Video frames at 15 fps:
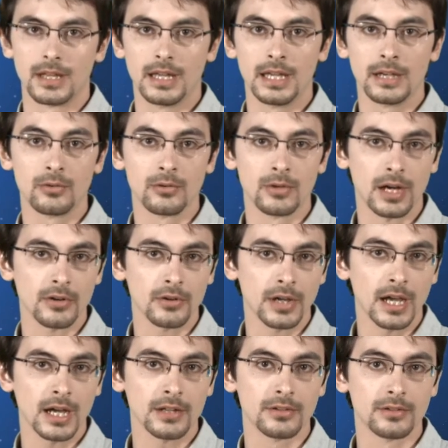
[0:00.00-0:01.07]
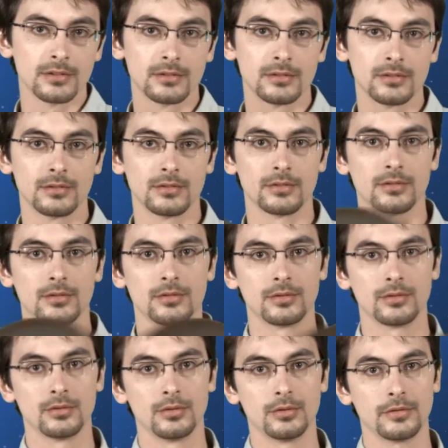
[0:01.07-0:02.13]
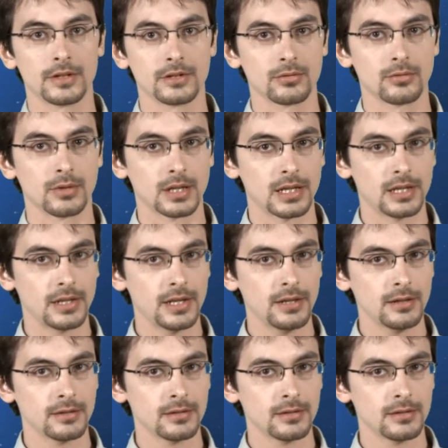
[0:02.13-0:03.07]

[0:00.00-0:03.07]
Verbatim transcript: et qu'on la regarde de façon inclinée,